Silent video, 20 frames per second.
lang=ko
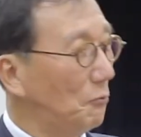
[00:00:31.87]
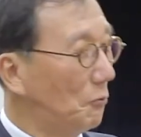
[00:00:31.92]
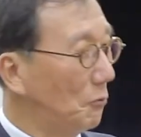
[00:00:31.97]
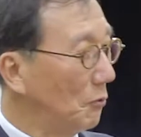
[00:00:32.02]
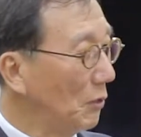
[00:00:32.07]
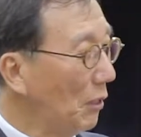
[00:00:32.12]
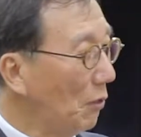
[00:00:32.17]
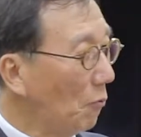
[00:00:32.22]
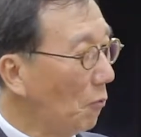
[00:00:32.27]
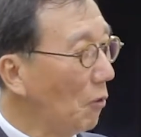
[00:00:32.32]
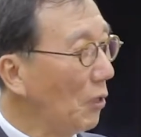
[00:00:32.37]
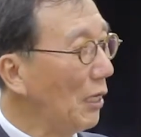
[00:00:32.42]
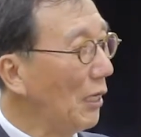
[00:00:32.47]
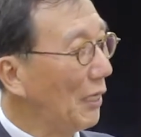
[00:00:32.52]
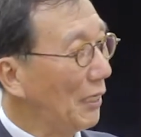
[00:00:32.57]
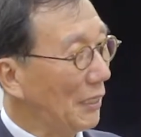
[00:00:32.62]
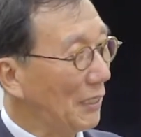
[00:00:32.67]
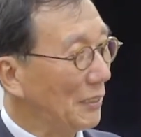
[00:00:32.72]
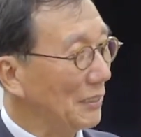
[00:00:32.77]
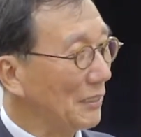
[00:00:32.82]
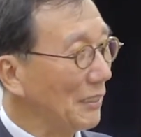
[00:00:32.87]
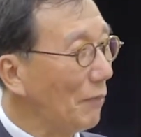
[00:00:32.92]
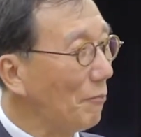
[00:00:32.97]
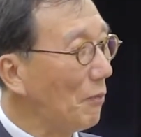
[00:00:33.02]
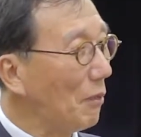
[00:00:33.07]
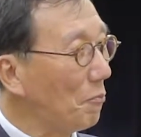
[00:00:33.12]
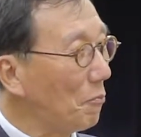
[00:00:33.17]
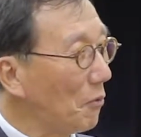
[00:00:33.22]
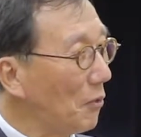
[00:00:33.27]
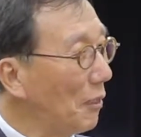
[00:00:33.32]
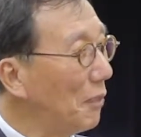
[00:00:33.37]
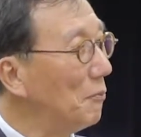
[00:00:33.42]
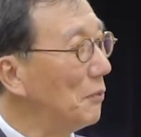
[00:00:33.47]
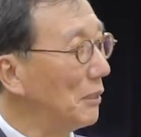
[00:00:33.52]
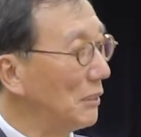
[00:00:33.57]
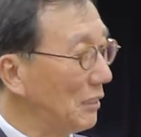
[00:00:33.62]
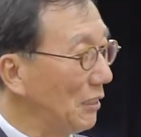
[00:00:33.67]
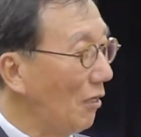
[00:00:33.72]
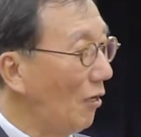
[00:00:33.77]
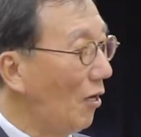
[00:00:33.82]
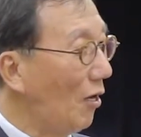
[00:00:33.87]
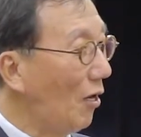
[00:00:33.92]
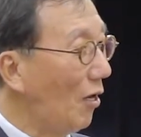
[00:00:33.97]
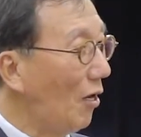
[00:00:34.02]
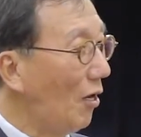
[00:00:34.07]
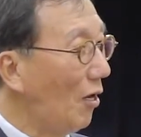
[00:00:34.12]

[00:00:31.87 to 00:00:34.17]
우리가 원래 3만 불 넘었죠.